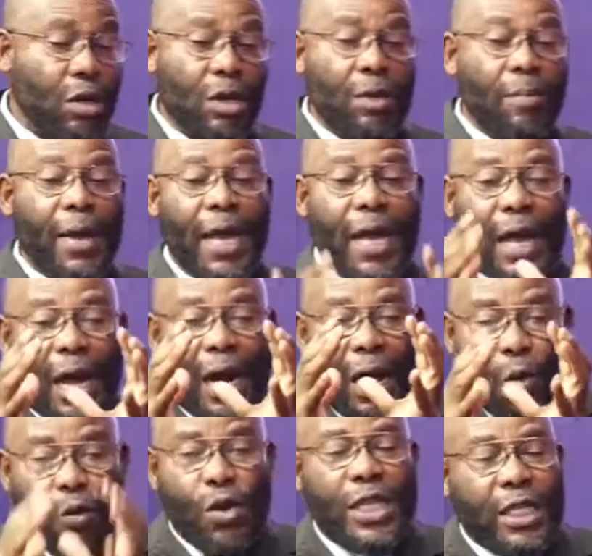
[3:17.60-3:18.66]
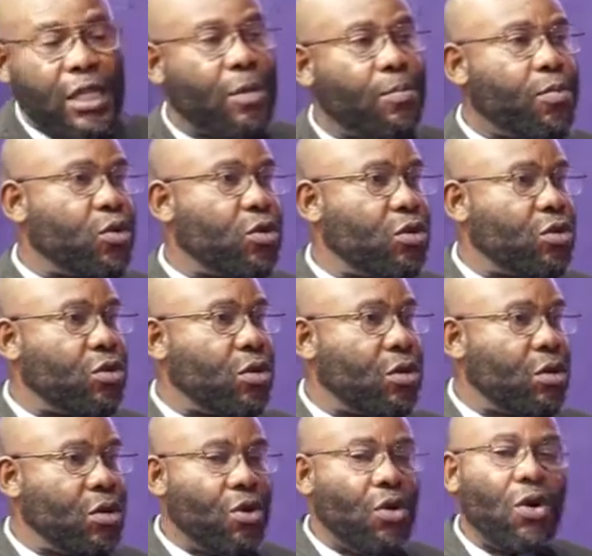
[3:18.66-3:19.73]
Mais à la huitième position,
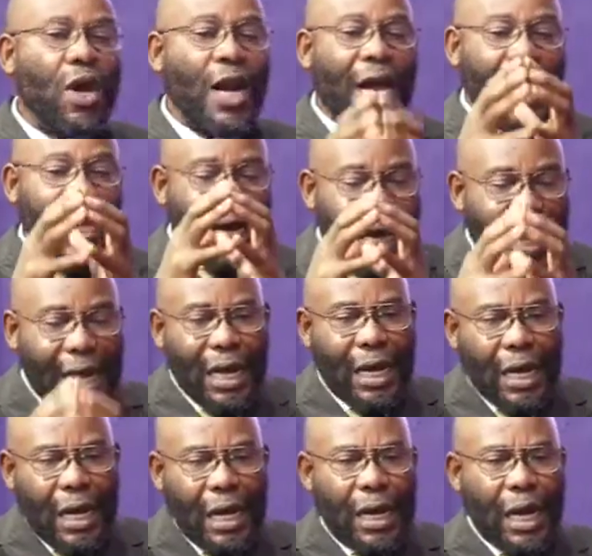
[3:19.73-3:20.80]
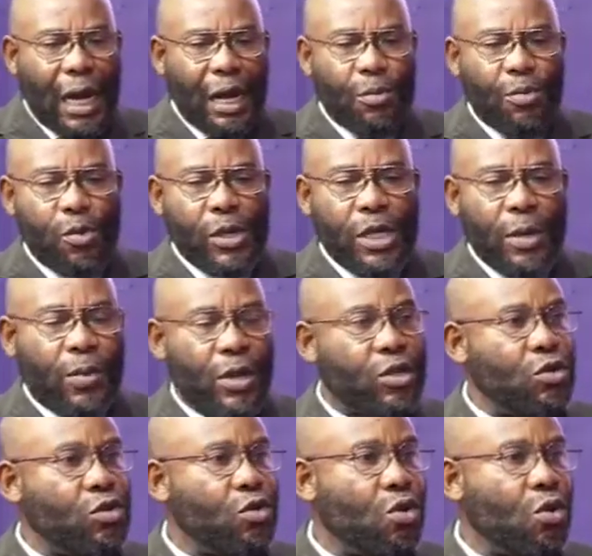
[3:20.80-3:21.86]
la, la, République
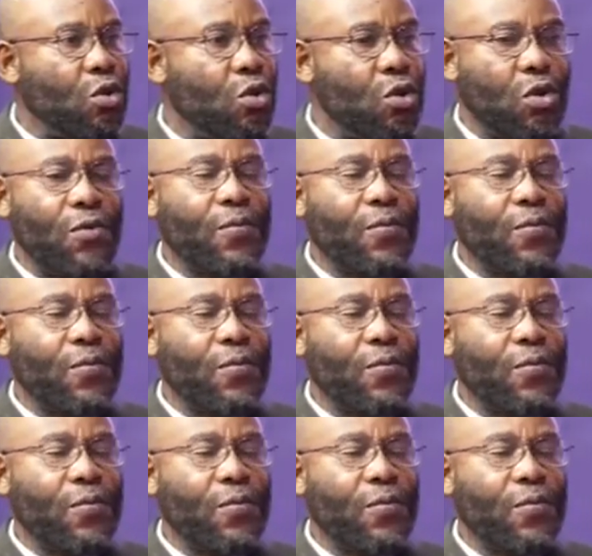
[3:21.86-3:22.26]
démocratique du Congo